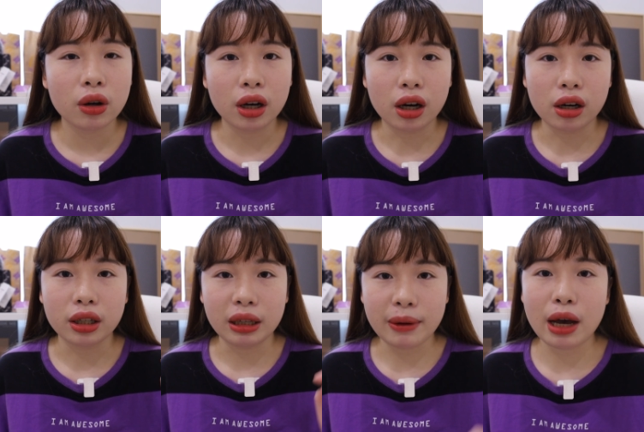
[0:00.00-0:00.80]
呃，
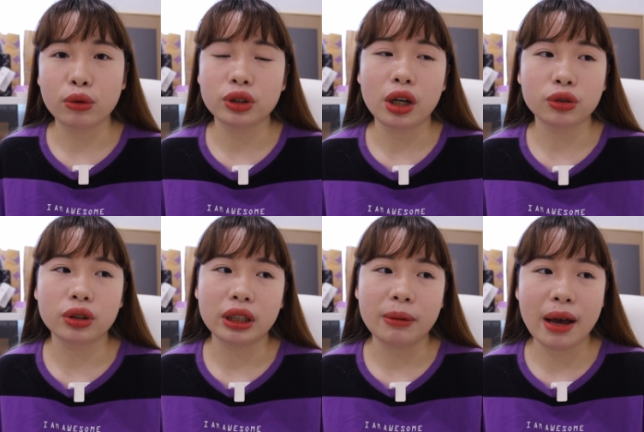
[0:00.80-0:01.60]
礼拜五就像
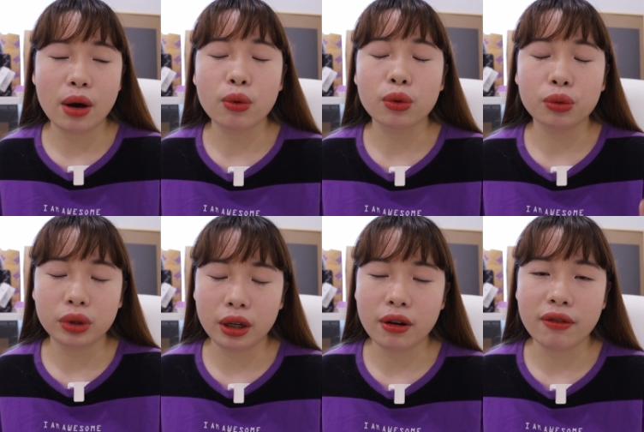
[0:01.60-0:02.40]
说，礼拜五固
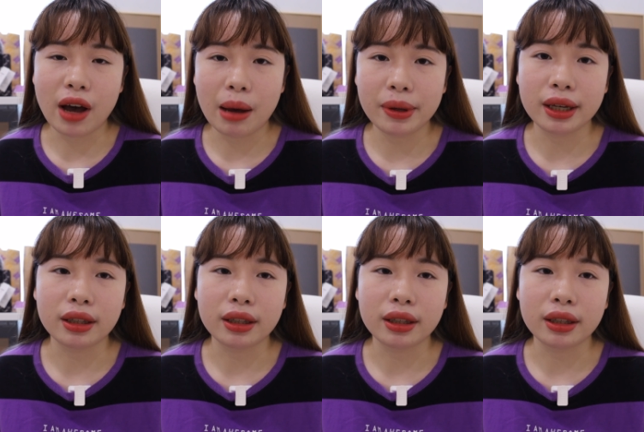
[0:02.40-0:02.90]
定会发片，